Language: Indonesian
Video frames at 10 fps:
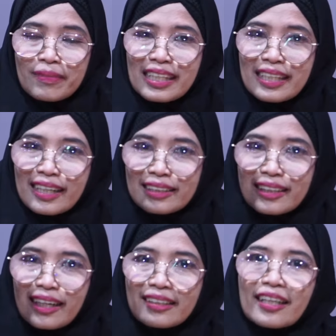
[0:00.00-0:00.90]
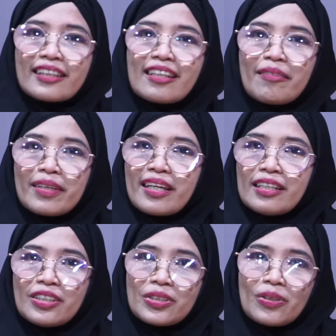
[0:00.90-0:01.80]
meningkat derajatnya
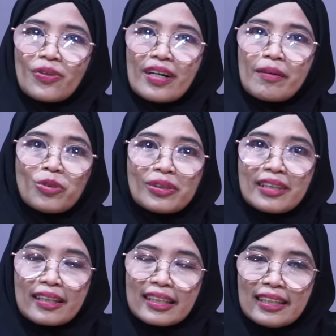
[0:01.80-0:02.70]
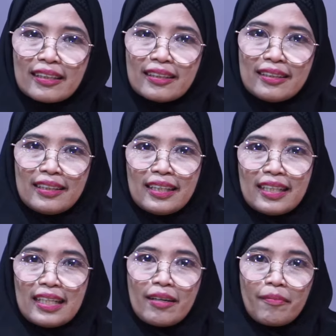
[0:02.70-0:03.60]
menjadi seorang mutakin,
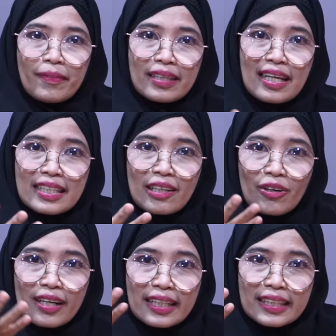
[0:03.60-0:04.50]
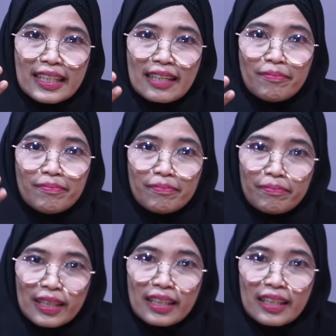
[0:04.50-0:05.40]
menjadi orang yang
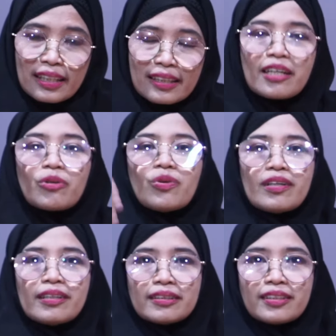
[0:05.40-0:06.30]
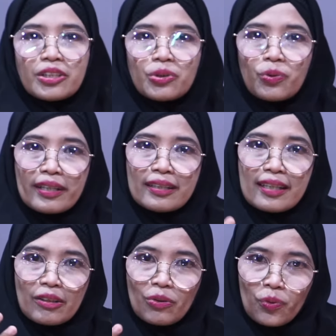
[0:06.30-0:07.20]
bertakwa sesuai
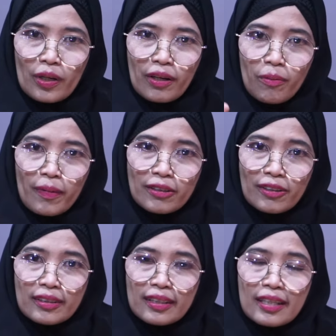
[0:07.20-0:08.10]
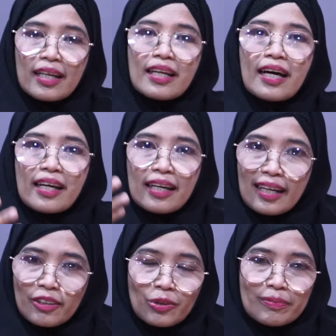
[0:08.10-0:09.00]
dengan tujuan Ramadan
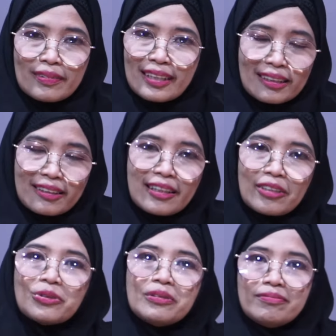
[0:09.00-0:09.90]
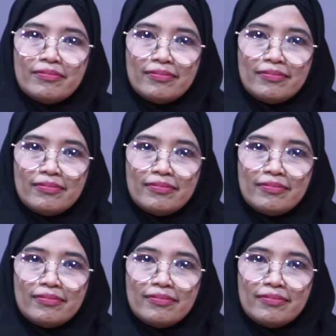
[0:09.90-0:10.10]
la'allakum tattaqun.